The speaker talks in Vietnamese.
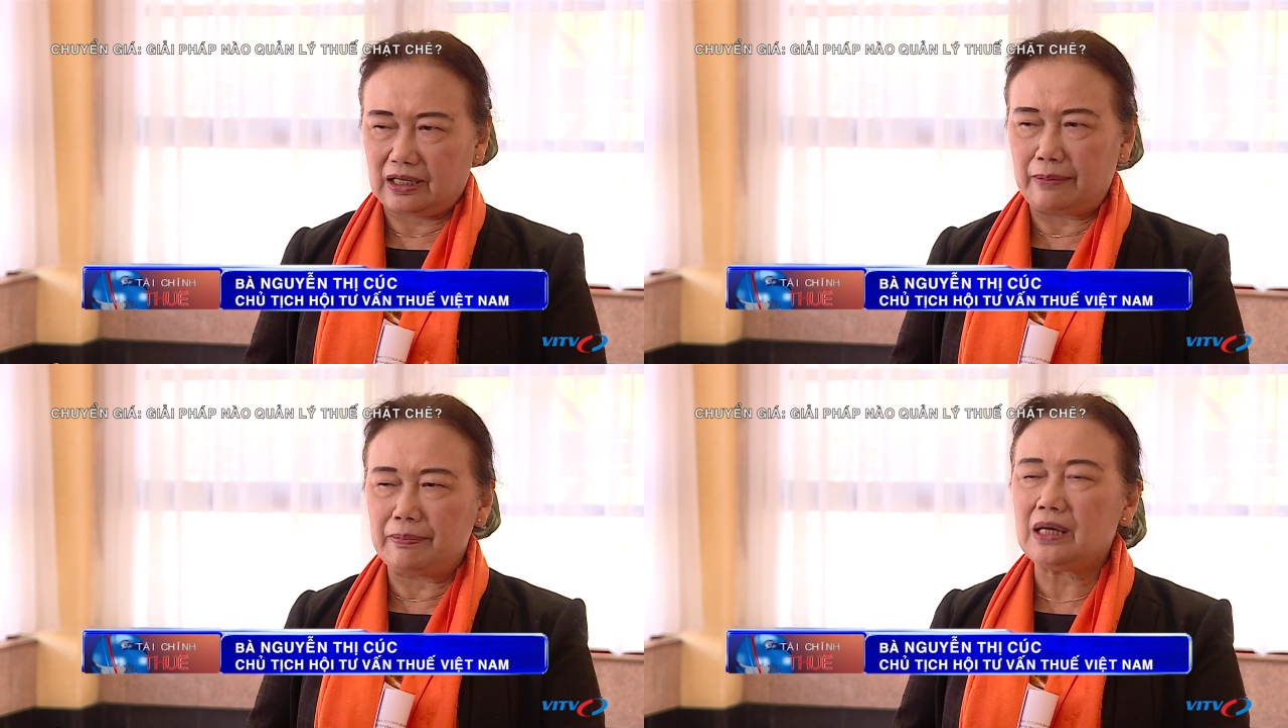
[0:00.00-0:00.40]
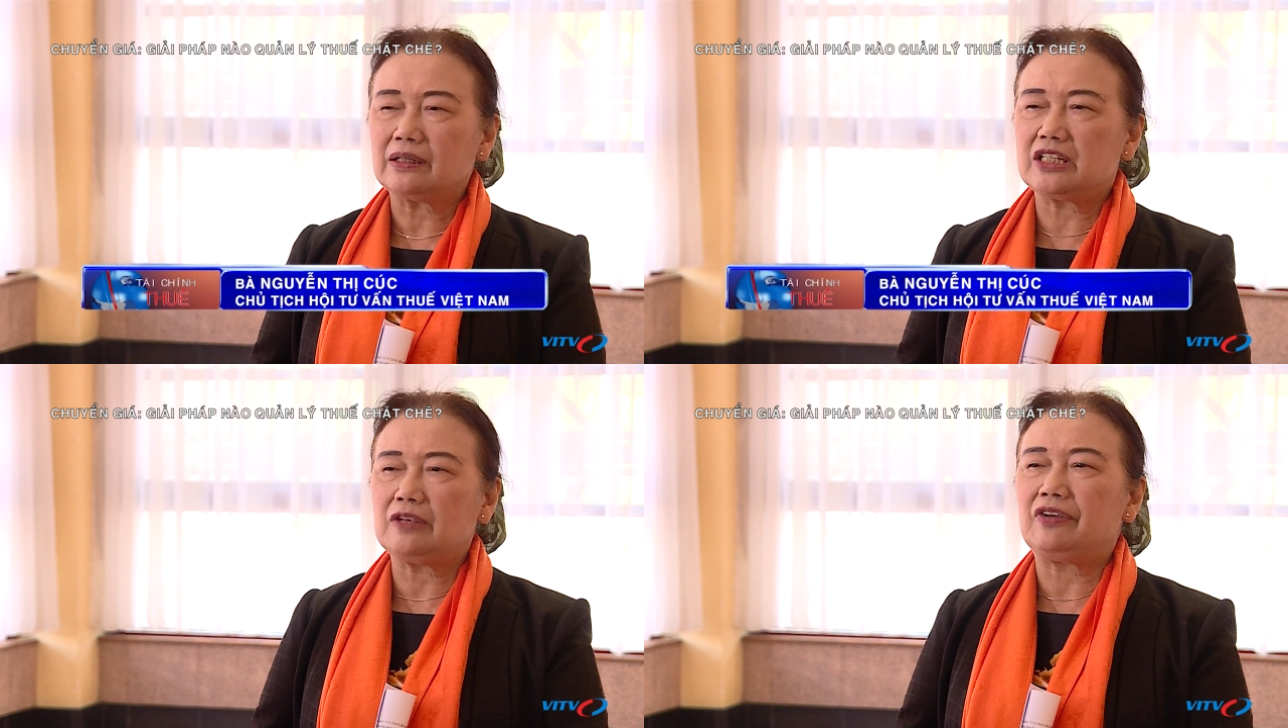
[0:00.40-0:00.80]
cái mức
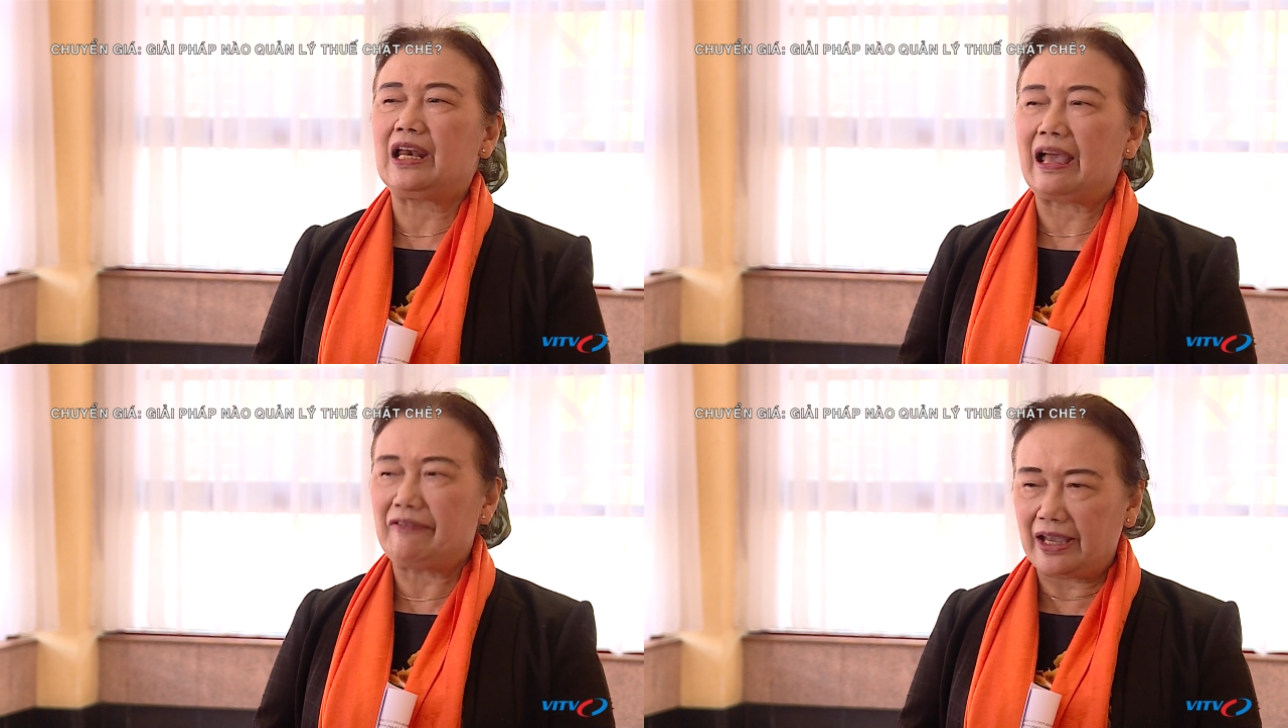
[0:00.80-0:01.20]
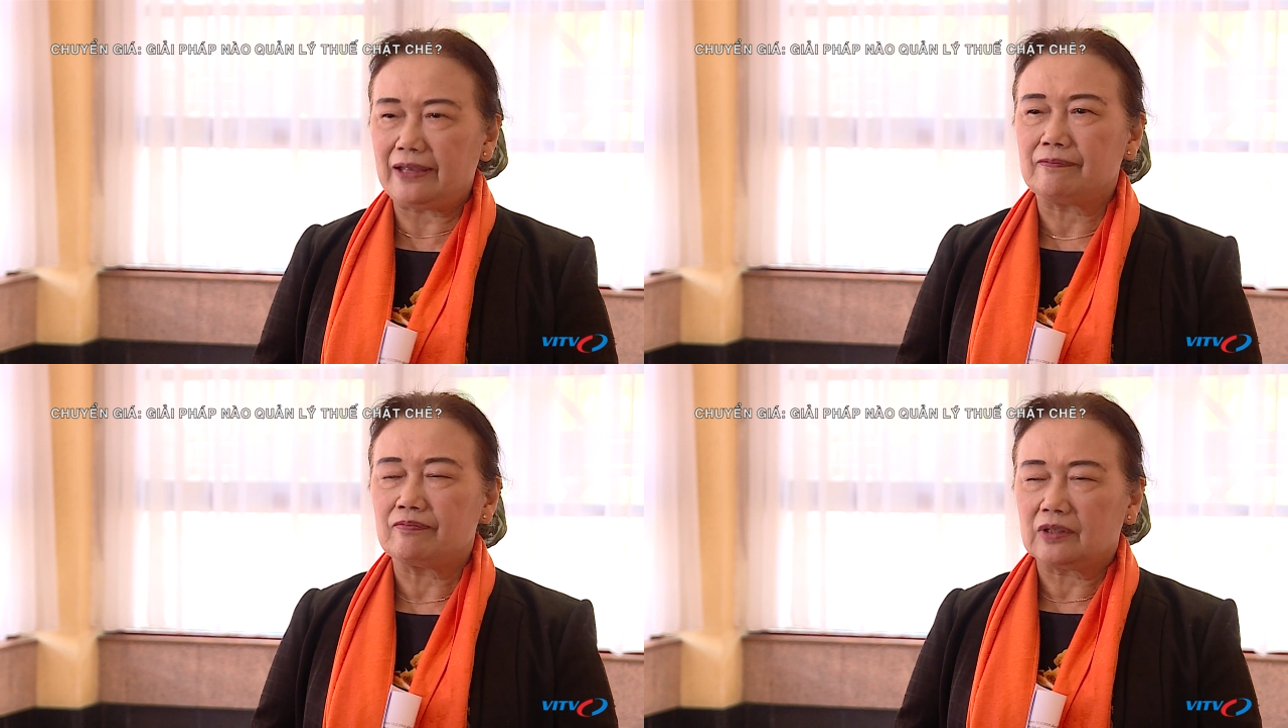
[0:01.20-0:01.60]
chi phí lãi
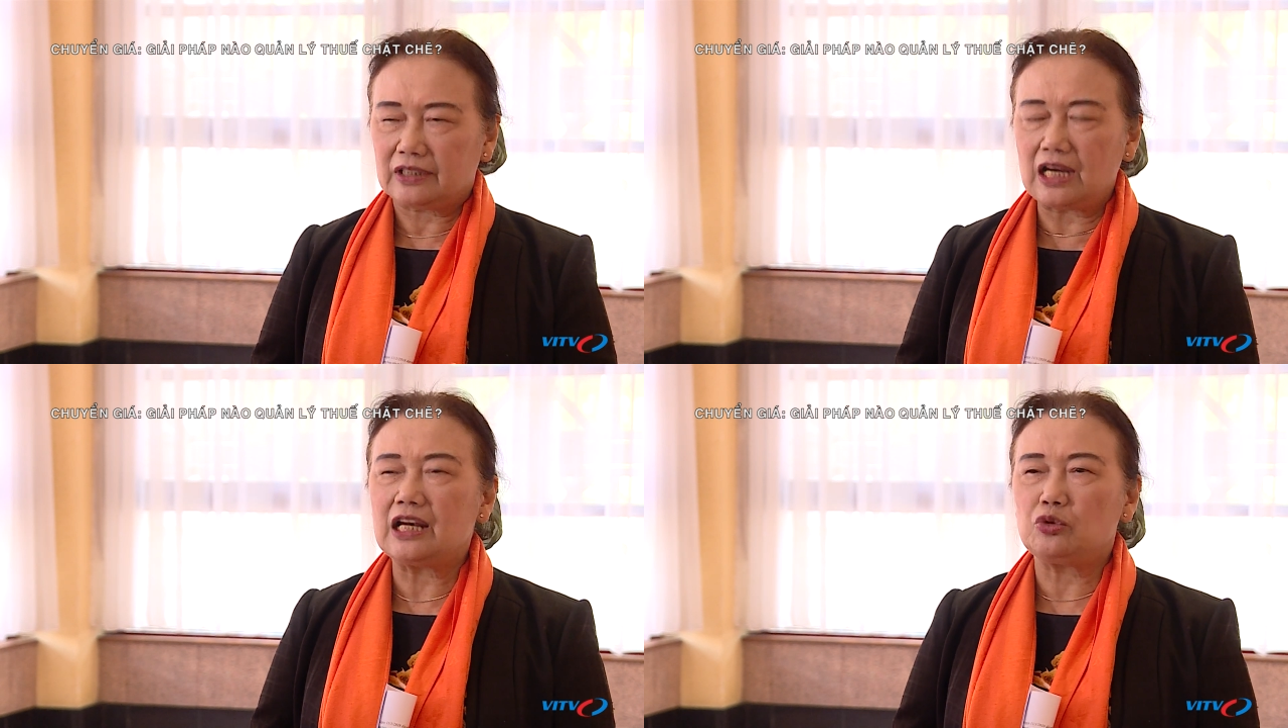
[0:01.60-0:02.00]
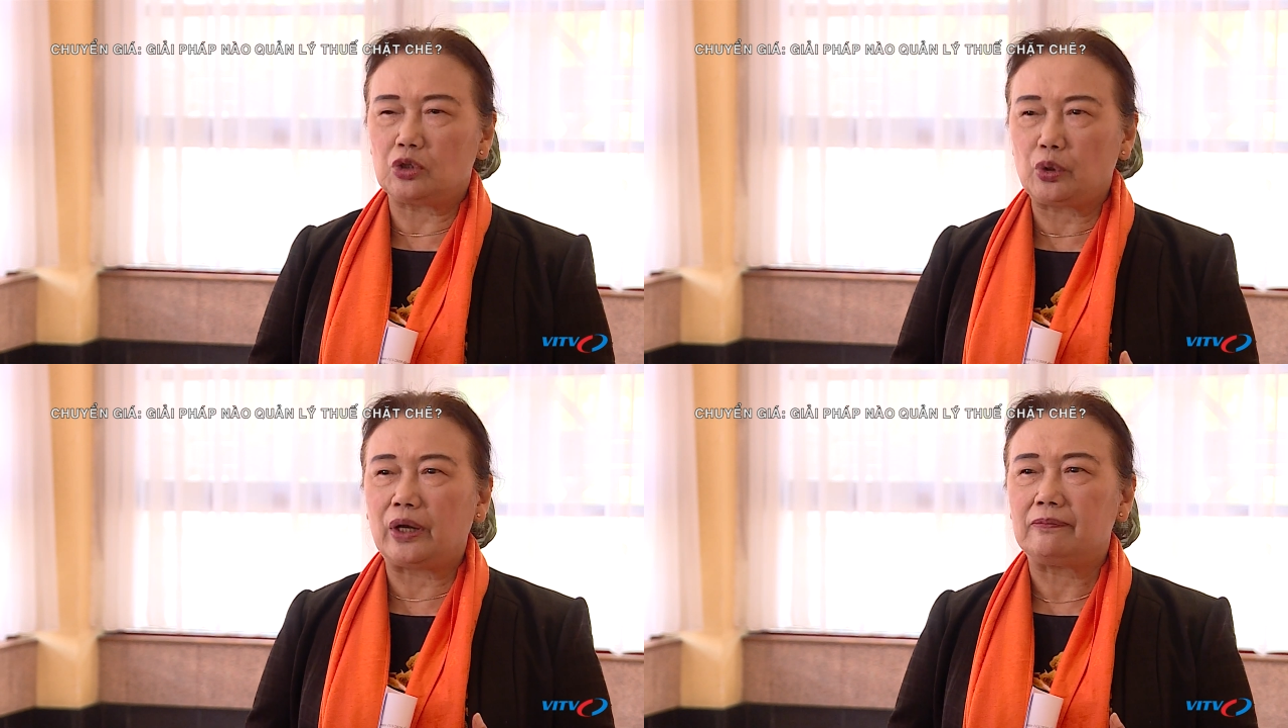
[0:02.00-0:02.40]
vay trên lợi
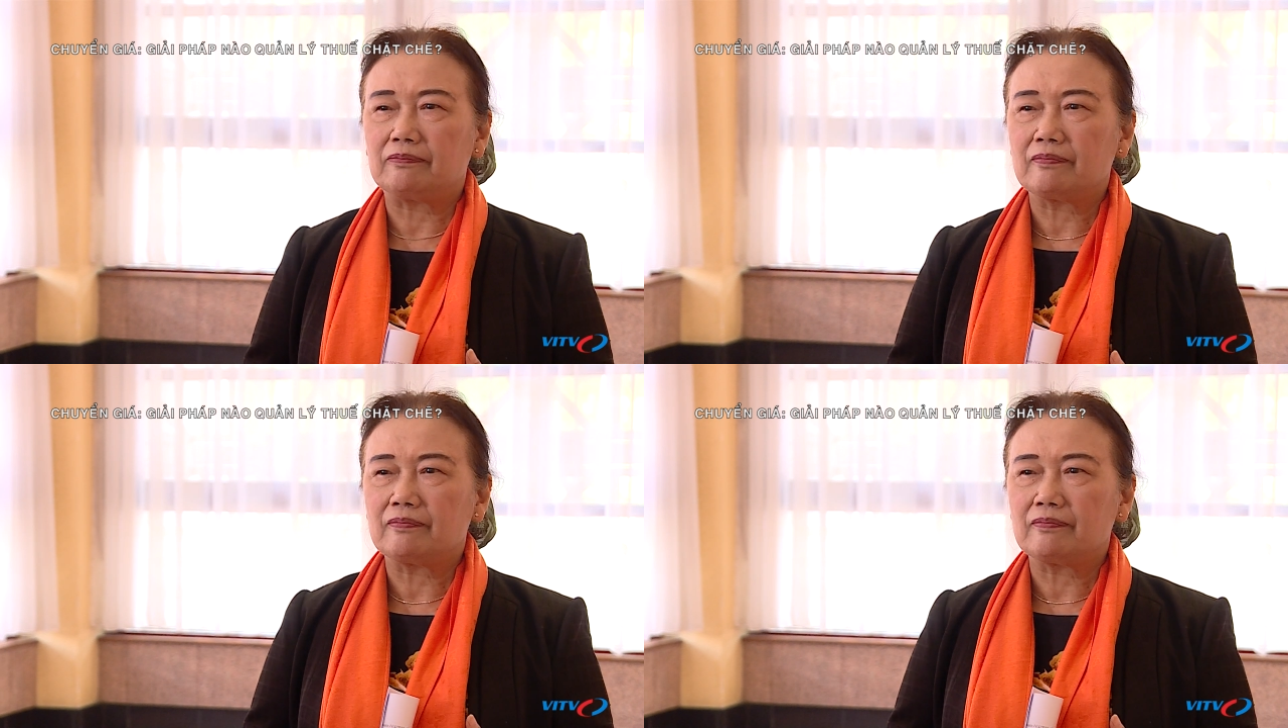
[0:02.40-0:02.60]
nhuận thuần.